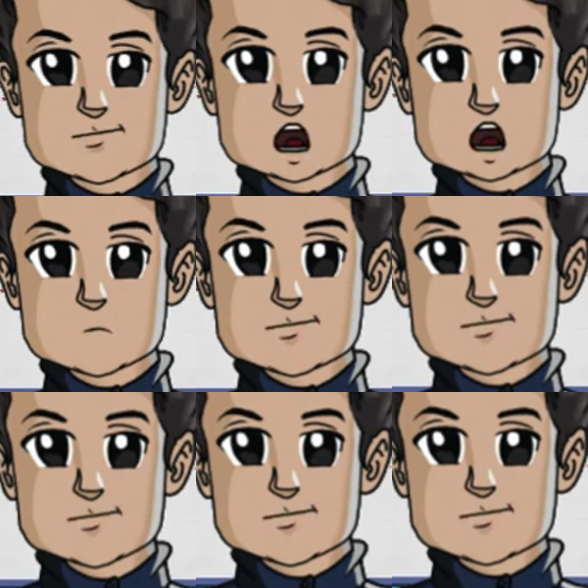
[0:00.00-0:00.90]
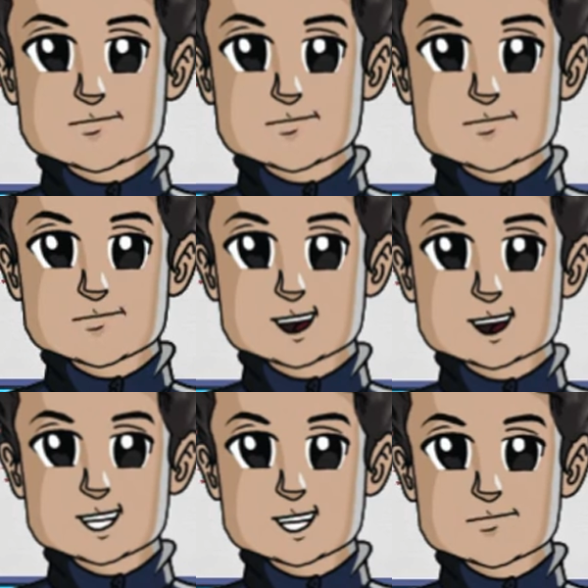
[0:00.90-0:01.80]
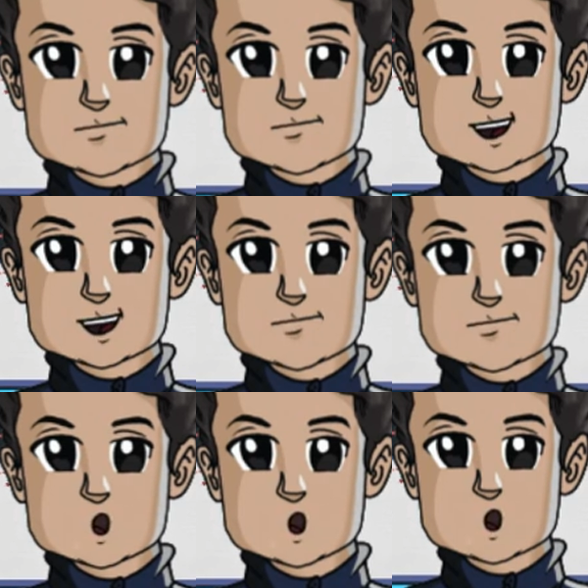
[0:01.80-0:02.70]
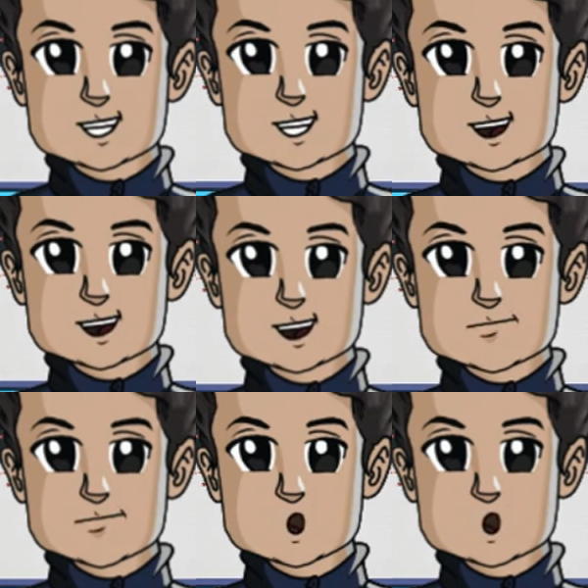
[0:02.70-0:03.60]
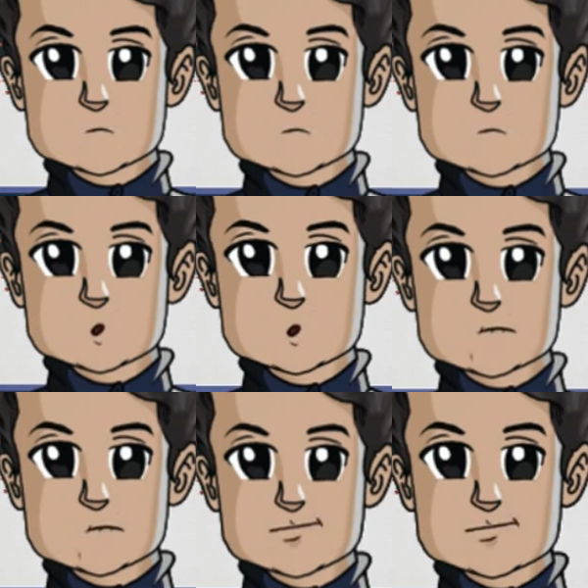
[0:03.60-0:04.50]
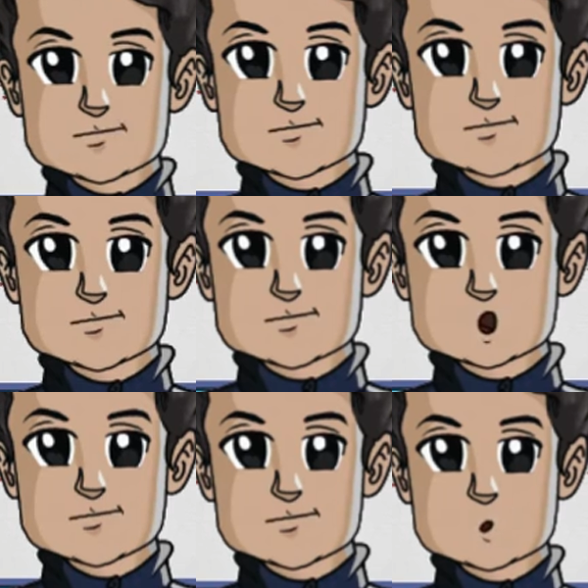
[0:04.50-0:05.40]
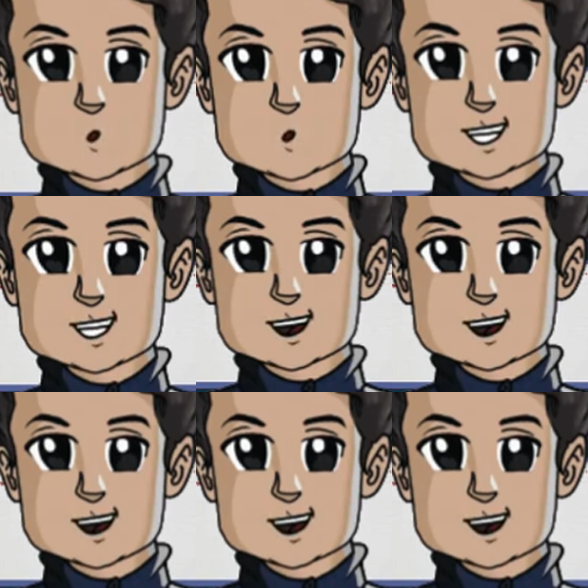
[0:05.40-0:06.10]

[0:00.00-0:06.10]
y el video. Vale, entonces también quiero ponerle música de fondo. Uso otra